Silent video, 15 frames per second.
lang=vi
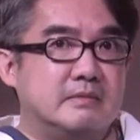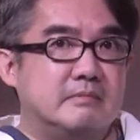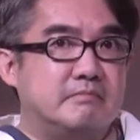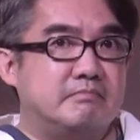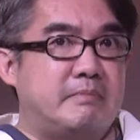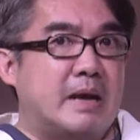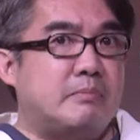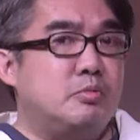
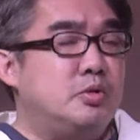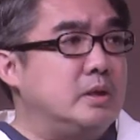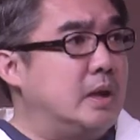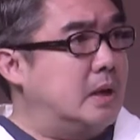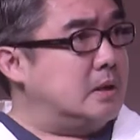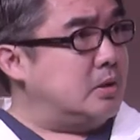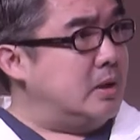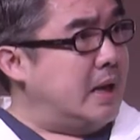bác muốn
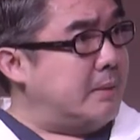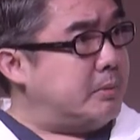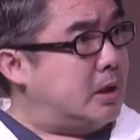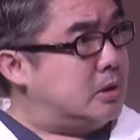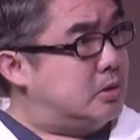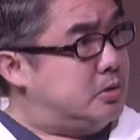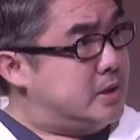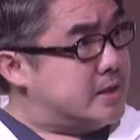nhận tôi làm
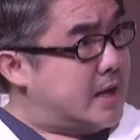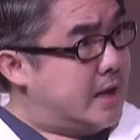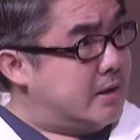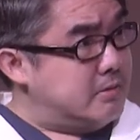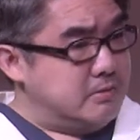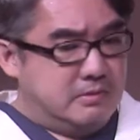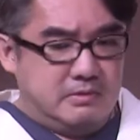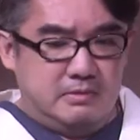con nuôi
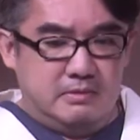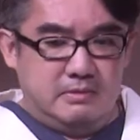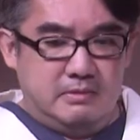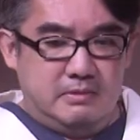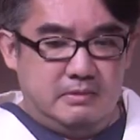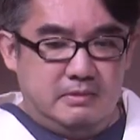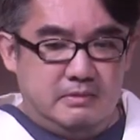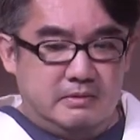sao
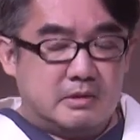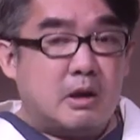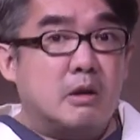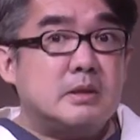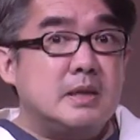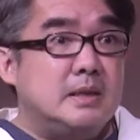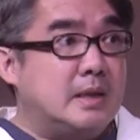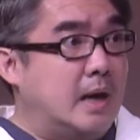con
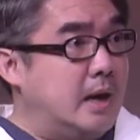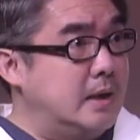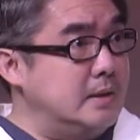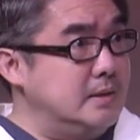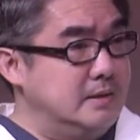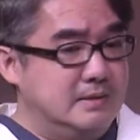tinh thần